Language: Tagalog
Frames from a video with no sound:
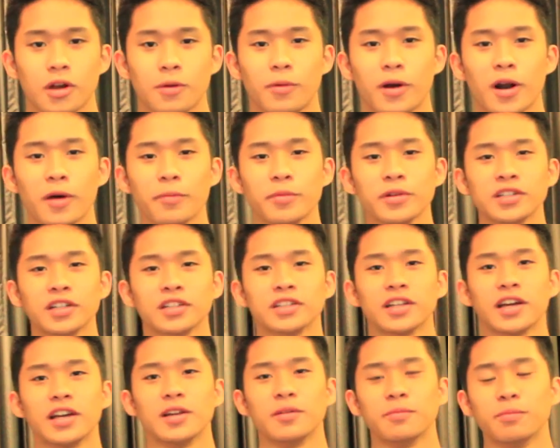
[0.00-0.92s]
Marami
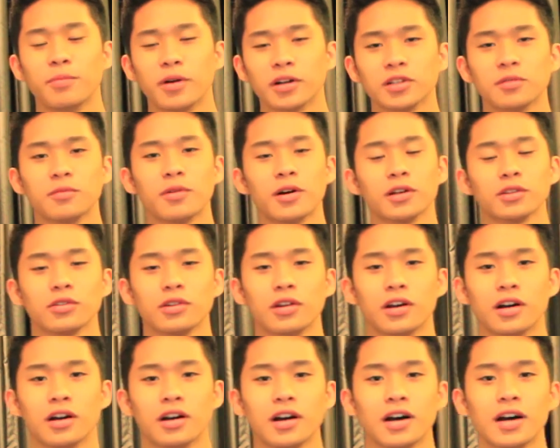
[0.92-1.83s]
siyang nailimbag ng mga
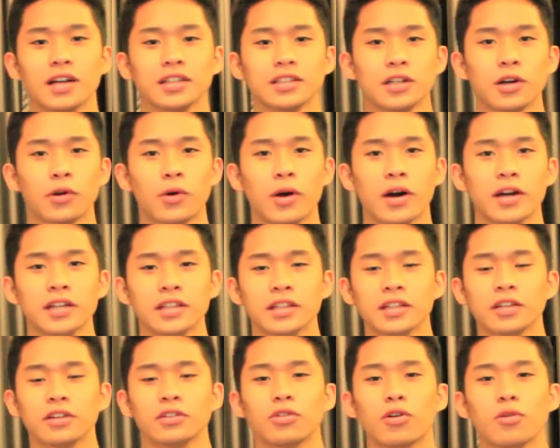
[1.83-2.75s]
tula at
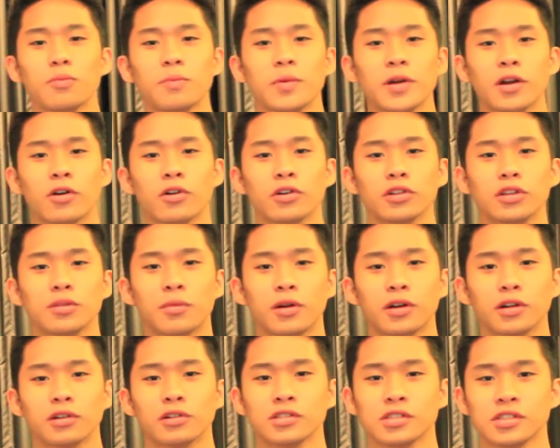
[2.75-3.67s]
gawain noong panahon ni
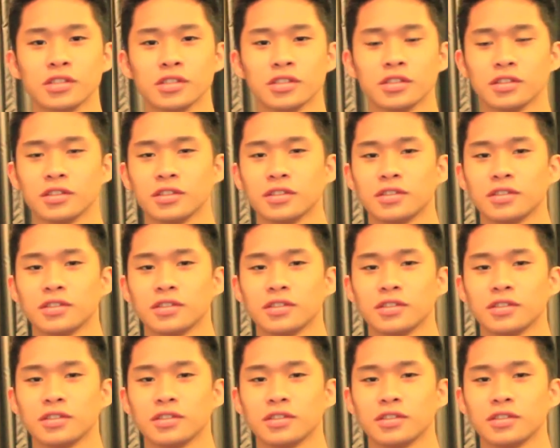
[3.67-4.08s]
Marcos.